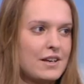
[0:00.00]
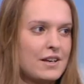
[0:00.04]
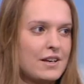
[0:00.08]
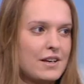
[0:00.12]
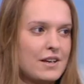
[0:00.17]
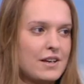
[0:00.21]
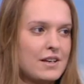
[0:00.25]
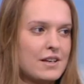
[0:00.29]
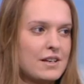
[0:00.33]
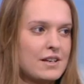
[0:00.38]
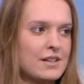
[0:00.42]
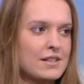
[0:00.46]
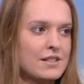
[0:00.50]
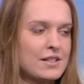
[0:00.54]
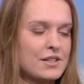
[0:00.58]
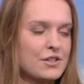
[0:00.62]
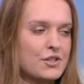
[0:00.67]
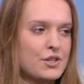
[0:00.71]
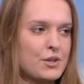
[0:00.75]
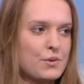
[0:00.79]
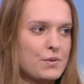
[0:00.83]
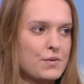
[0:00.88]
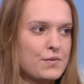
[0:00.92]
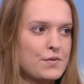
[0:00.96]
e,
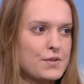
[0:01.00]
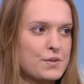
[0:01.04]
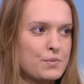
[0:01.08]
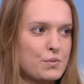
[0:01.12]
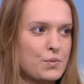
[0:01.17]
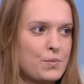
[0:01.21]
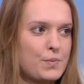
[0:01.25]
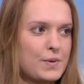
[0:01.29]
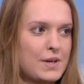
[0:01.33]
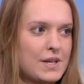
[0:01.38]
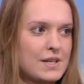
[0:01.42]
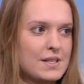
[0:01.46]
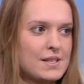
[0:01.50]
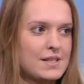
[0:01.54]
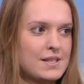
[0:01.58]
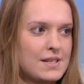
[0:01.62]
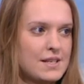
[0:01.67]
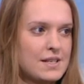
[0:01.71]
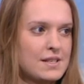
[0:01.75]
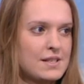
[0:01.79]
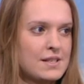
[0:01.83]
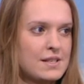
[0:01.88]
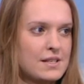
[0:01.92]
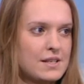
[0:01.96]
zaczęły
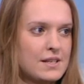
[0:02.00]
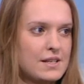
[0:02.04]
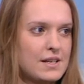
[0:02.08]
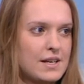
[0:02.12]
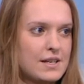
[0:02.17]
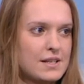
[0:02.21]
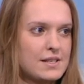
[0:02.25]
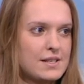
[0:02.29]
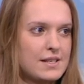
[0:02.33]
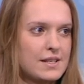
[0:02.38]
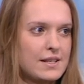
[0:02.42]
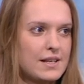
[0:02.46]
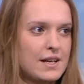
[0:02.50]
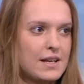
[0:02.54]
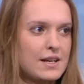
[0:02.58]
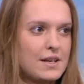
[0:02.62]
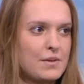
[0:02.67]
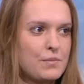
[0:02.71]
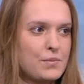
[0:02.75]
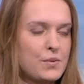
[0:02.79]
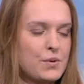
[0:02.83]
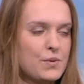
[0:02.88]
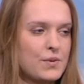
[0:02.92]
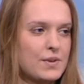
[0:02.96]
współpracę z
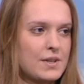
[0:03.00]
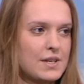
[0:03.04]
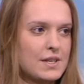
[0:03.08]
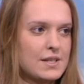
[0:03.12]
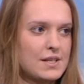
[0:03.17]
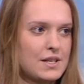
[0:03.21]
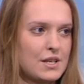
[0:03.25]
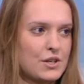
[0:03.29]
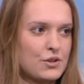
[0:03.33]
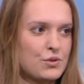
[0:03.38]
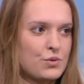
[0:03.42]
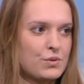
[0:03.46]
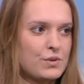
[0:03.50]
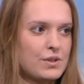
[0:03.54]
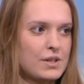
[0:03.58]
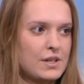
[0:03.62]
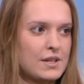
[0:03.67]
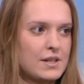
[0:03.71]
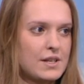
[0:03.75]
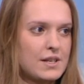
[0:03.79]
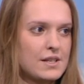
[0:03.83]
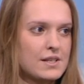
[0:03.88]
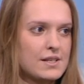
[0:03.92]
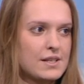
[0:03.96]
Arsenalem, były na stażu
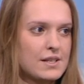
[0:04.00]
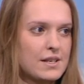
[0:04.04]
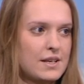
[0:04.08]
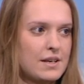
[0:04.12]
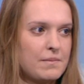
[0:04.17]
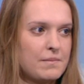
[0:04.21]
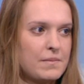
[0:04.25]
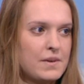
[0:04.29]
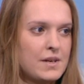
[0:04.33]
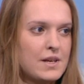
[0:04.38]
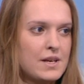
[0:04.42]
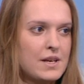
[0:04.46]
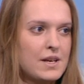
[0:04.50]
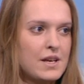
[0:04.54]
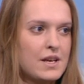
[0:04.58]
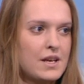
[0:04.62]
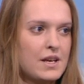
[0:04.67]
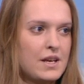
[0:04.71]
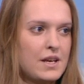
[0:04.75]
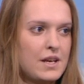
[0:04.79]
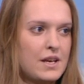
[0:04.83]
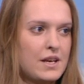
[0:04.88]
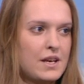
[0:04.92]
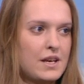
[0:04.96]
trenerskim tak,
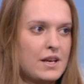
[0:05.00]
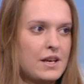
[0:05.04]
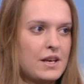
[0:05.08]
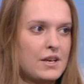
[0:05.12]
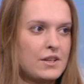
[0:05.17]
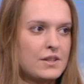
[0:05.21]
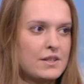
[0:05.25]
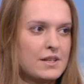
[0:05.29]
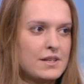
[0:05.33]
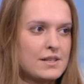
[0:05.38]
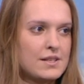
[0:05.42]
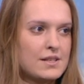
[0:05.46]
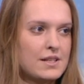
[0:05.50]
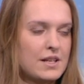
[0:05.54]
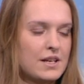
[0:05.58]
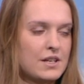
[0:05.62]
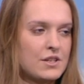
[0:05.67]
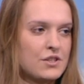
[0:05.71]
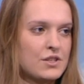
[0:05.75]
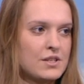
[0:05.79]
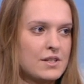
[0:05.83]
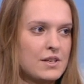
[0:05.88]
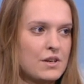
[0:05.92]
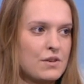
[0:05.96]
tak. E, i ten
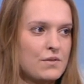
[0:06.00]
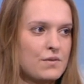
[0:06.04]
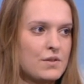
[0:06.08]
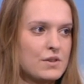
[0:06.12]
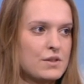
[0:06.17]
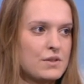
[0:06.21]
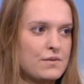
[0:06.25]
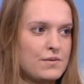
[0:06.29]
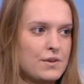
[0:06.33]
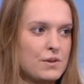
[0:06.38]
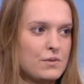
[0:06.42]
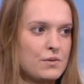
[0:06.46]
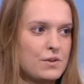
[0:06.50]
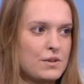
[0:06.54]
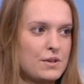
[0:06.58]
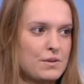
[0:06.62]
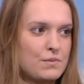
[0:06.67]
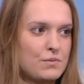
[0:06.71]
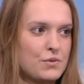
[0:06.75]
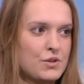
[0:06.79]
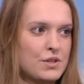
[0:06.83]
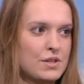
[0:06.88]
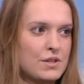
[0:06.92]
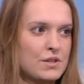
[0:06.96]
staż zaowocował
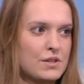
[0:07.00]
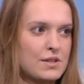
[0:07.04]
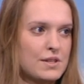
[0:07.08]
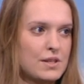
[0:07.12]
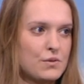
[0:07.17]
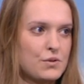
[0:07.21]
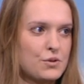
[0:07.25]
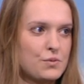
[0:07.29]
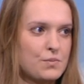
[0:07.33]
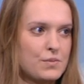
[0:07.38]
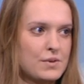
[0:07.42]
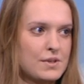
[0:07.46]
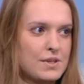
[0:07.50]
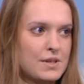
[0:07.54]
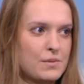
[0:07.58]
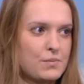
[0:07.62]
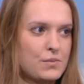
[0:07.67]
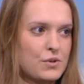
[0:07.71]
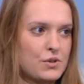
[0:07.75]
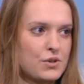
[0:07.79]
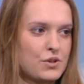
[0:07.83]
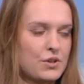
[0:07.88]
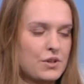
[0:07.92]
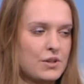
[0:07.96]
tym, że zostałyśmy
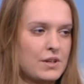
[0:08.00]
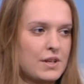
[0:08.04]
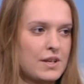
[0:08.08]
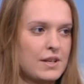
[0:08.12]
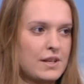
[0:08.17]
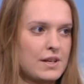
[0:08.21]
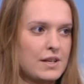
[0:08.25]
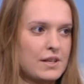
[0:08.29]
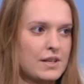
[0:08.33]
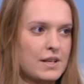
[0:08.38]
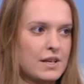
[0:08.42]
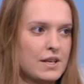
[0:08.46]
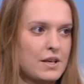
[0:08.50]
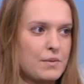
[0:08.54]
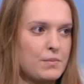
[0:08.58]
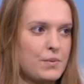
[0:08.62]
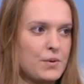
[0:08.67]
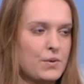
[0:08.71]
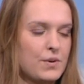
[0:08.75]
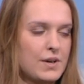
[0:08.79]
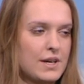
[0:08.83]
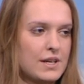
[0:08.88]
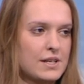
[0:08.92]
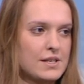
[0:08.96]
zaproszone na taki
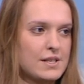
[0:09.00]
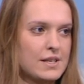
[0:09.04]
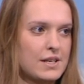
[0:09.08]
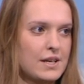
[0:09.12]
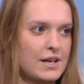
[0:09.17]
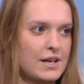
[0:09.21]
piłkarski